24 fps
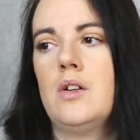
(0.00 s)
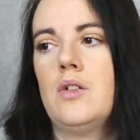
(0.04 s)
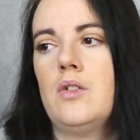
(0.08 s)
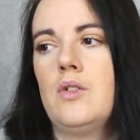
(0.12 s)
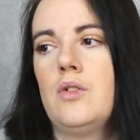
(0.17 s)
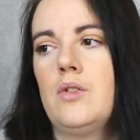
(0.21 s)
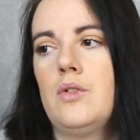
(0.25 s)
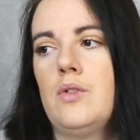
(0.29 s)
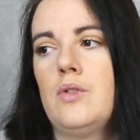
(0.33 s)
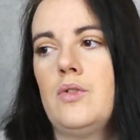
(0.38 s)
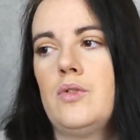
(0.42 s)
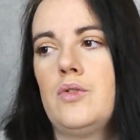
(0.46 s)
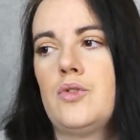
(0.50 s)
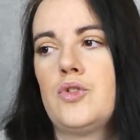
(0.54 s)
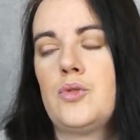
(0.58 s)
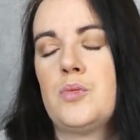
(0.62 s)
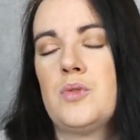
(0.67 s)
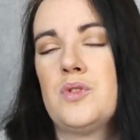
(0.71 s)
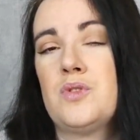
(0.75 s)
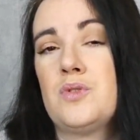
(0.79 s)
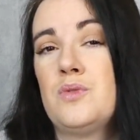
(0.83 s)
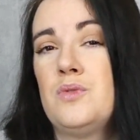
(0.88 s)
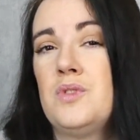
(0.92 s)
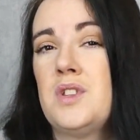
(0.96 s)
je
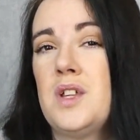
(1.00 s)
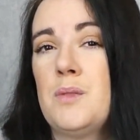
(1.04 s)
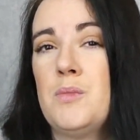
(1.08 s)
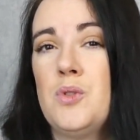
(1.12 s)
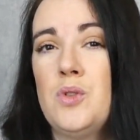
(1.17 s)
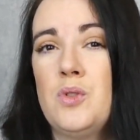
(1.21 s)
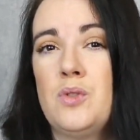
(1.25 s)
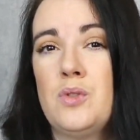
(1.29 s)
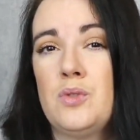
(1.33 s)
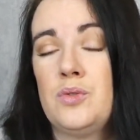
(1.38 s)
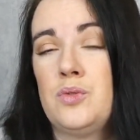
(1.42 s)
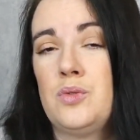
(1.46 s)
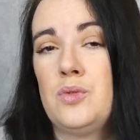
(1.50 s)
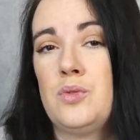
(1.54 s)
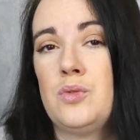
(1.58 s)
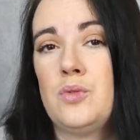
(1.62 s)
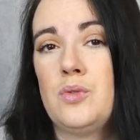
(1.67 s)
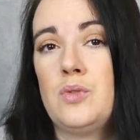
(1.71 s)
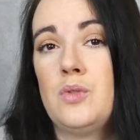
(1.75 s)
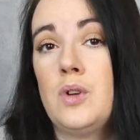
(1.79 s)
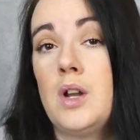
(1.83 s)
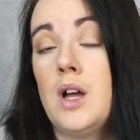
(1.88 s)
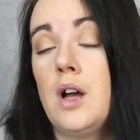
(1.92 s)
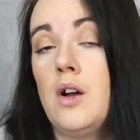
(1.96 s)
pense notamment quand
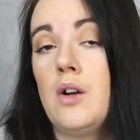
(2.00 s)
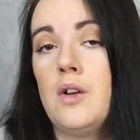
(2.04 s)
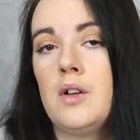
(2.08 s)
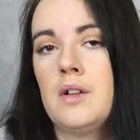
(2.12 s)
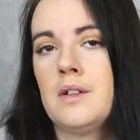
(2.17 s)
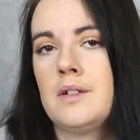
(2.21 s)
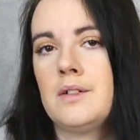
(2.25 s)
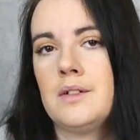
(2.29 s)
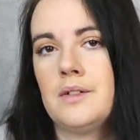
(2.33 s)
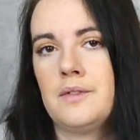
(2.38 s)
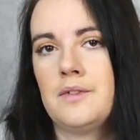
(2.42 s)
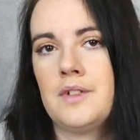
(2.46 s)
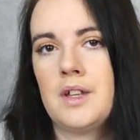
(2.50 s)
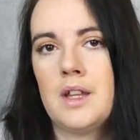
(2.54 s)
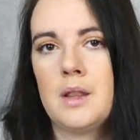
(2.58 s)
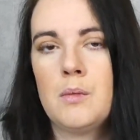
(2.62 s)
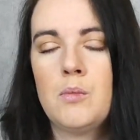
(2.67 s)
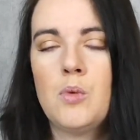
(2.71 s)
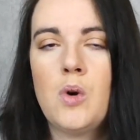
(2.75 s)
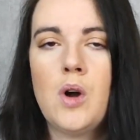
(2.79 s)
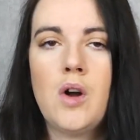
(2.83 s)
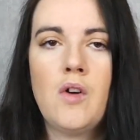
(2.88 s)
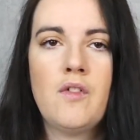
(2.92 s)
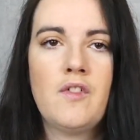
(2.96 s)
là en fin
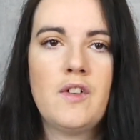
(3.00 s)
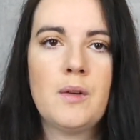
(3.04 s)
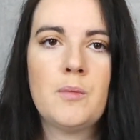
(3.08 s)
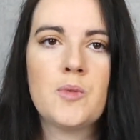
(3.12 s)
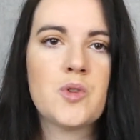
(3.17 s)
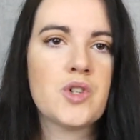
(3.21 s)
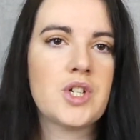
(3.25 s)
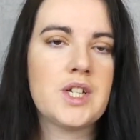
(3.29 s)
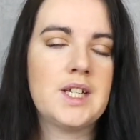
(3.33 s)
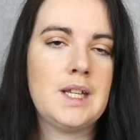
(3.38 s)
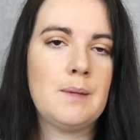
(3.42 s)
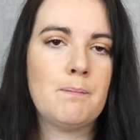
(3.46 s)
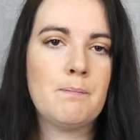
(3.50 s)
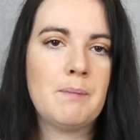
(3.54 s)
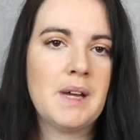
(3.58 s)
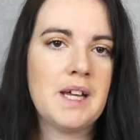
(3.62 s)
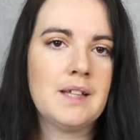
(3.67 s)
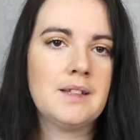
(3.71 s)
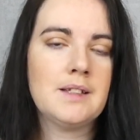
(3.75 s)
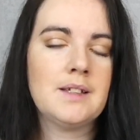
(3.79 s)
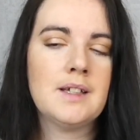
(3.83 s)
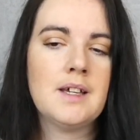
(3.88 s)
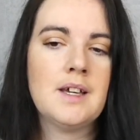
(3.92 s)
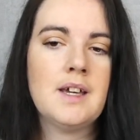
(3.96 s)
de mois on va manger des
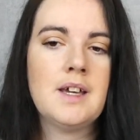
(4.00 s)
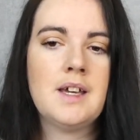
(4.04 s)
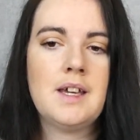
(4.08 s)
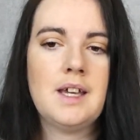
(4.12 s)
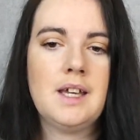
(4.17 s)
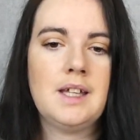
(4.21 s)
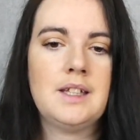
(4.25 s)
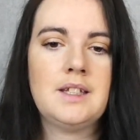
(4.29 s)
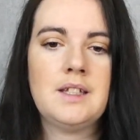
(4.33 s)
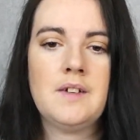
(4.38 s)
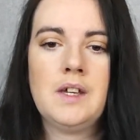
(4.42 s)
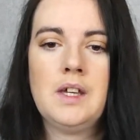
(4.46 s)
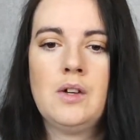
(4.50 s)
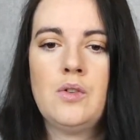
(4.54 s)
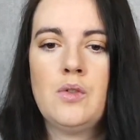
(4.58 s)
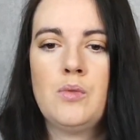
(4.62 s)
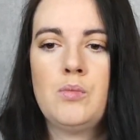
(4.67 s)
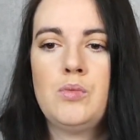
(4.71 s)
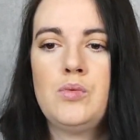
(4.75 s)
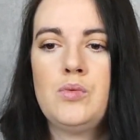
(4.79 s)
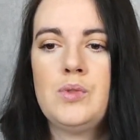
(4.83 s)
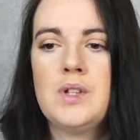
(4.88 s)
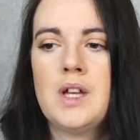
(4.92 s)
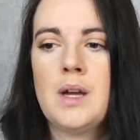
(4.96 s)
pâtes et c'est vrai
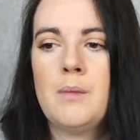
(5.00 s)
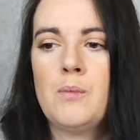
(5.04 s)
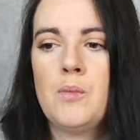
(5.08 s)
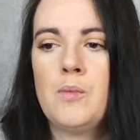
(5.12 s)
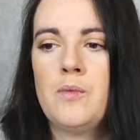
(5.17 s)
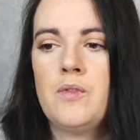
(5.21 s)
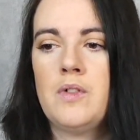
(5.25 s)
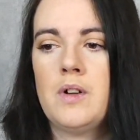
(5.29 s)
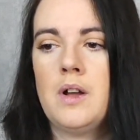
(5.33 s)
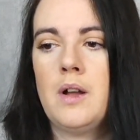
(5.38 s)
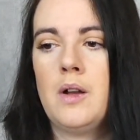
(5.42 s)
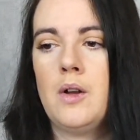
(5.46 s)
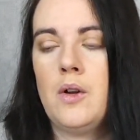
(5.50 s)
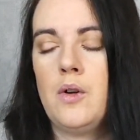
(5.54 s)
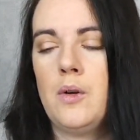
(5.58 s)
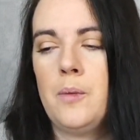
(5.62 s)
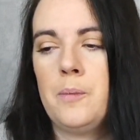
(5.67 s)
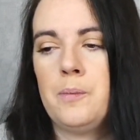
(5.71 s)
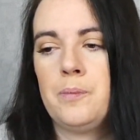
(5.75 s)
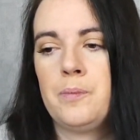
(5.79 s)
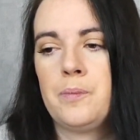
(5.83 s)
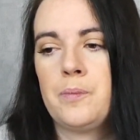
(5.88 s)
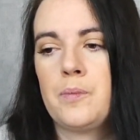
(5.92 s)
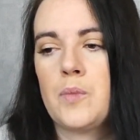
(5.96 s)
qu'au bout d'un enfin
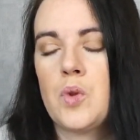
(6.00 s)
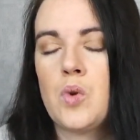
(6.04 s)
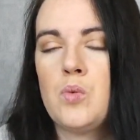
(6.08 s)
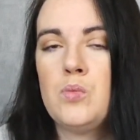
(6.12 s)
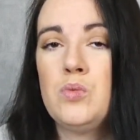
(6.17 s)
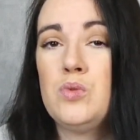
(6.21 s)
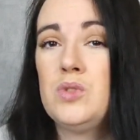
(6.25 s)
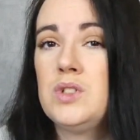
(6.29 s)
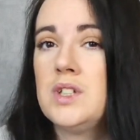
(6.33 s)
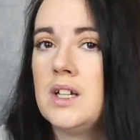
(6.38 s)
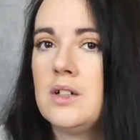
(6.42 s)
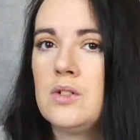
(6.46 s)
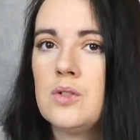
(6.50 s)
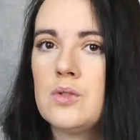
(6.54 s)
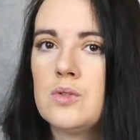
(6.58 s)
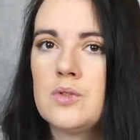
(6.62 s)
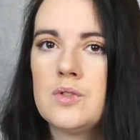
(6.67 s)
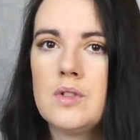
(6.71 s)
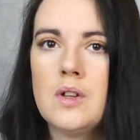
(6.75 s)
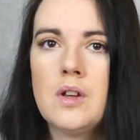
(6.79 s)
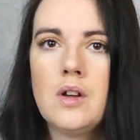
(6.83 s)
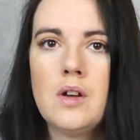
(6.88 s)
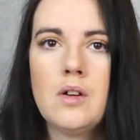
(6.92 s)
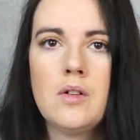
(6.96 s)
au bout de
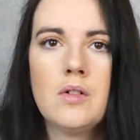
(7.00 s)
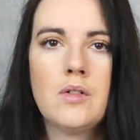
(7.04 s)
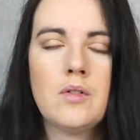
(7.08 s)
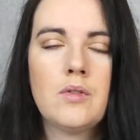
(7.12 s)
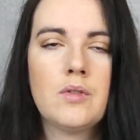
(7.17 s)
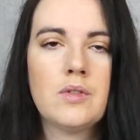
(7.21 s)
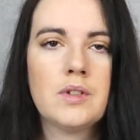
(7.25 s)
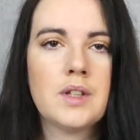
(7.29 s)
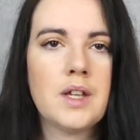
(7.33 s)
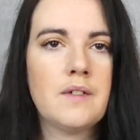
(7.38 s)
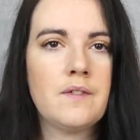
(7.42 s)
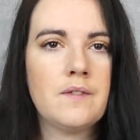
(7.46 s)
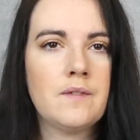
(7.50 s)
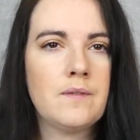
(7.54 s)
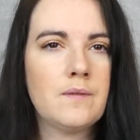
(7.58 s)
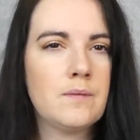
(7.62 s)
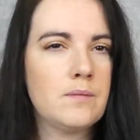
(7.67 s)
quelques heures on a